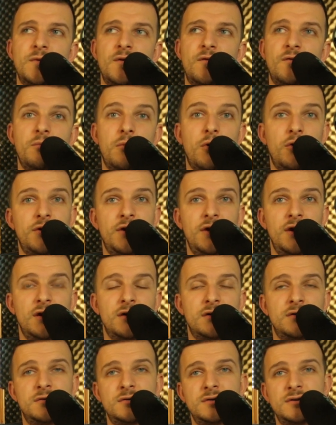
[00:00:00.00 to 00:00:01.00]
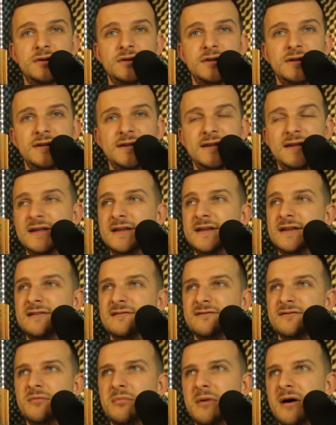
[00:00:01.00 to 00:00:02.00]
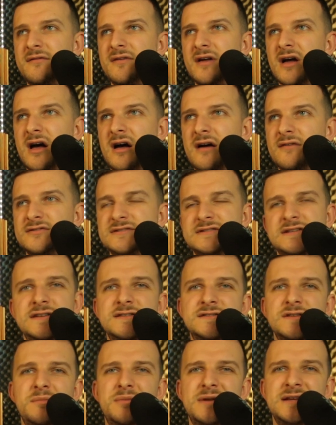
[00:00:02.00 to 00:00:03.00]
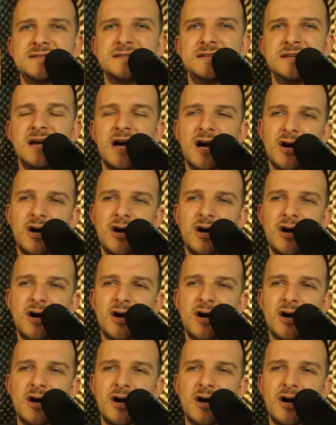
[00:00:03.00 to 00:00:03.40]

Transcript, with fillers: smoki i wybawia wszystkich z opresji,